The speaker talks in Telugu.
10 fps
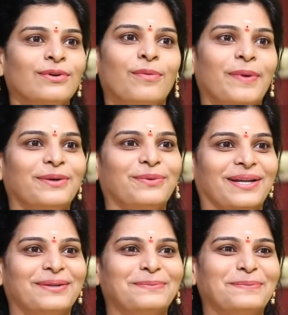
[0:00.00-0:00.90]
లోపలికి
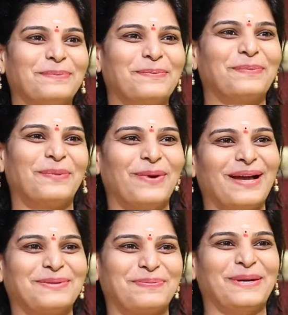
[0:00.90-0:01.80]
కూడా
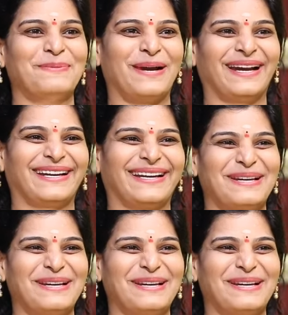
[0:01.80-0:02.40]
వాచ్మెన్ బయటకు